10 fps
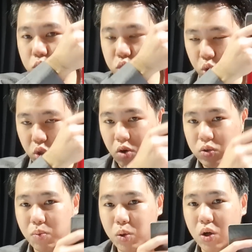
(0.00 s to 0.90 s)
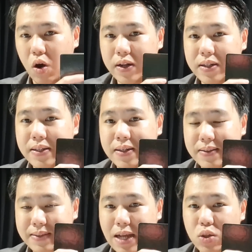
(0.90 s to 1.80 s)
รสุดๆของสโมส
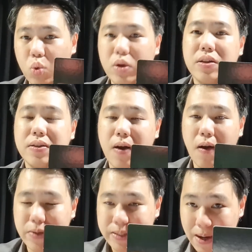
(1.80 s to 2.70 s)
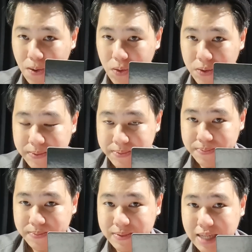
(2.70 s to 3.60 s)
รใต้ถุน Official
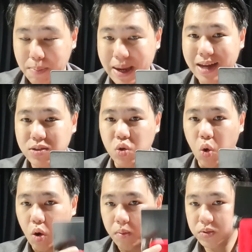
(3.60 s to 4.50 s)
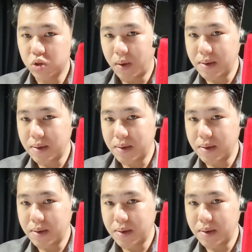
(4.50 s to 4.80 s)
จากเมกะสโตร์ สอ